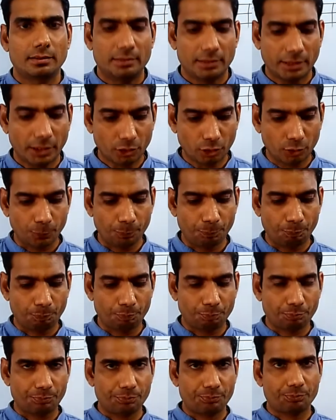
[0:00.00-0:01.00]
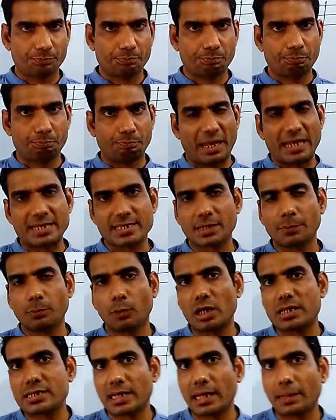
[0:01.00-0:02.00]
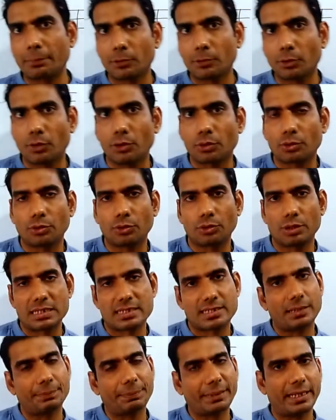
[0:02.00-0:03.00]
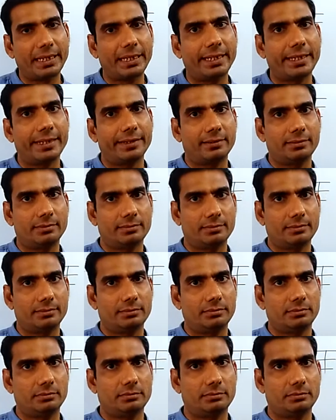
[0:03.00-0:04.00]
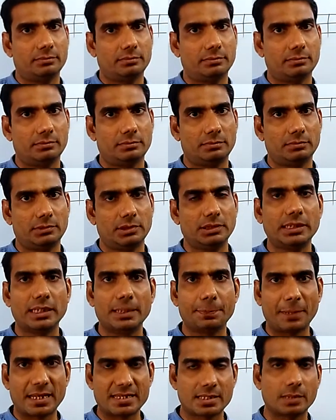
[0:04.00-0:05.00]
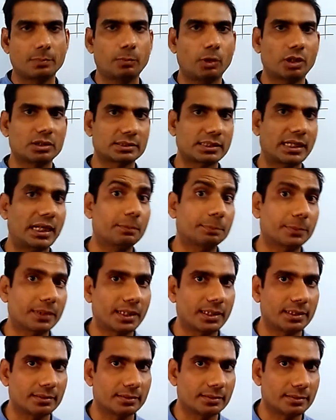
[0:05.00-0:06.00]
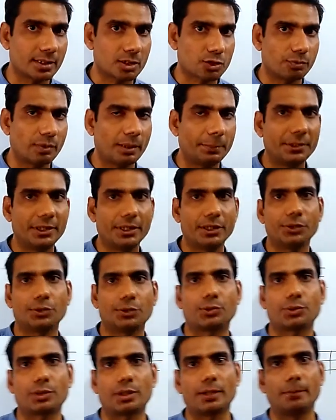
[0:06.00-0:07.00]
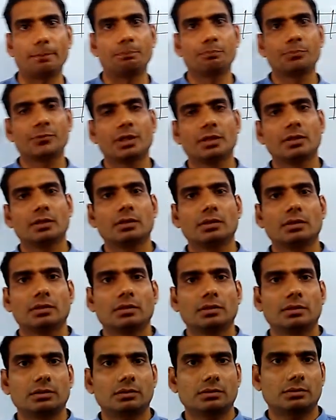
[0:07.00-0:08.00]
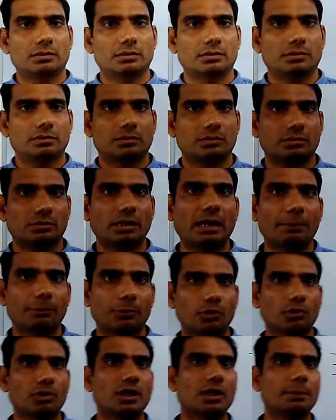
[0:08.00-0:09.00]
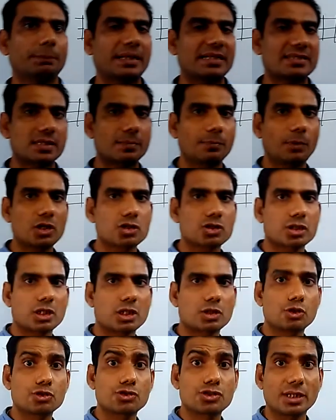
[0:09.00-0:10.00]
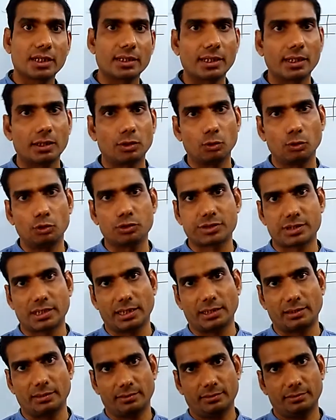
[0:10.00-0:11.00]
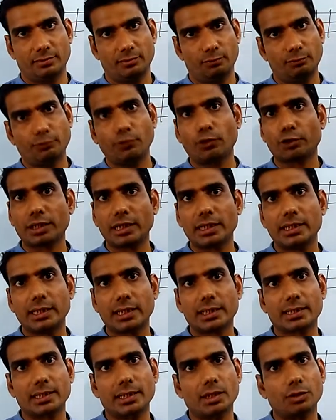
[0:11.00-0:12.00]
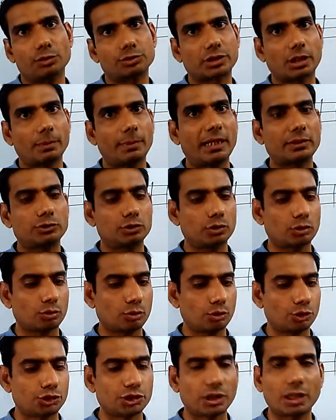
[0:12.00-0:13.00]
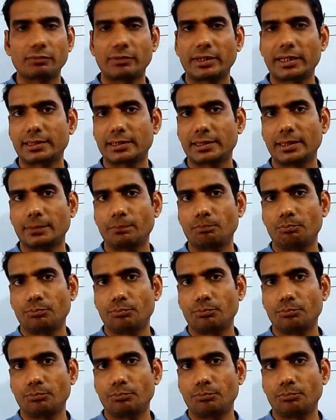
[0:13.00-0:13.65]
देखो पैसे बॉयज आप लोगों को इससे पहले ये पैसे बॉयज का आपका दसवां वीडियो होगा तो आप लोगों ने पैसे बॉयज के जो जनरल रूल्स थे वो क्लियर किए उसके बाद जो क्वेश्चन वर्ड थे